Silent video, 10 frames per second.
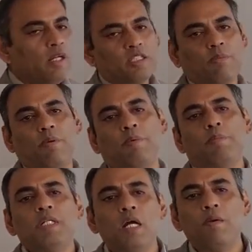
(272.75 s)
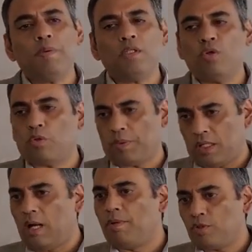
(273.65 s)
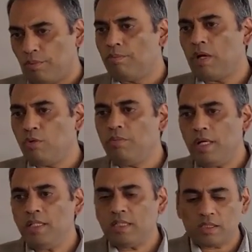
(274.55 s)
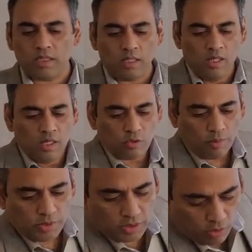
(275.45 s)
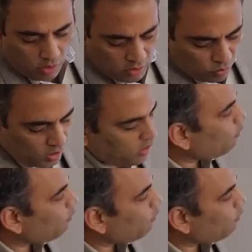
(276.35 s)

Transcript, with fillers: जब हमें बीटा का पता हो तो फिर गामा तो हम मालूम कर ही सकते हैं तो हम इसे लॉरेंस फैक्टर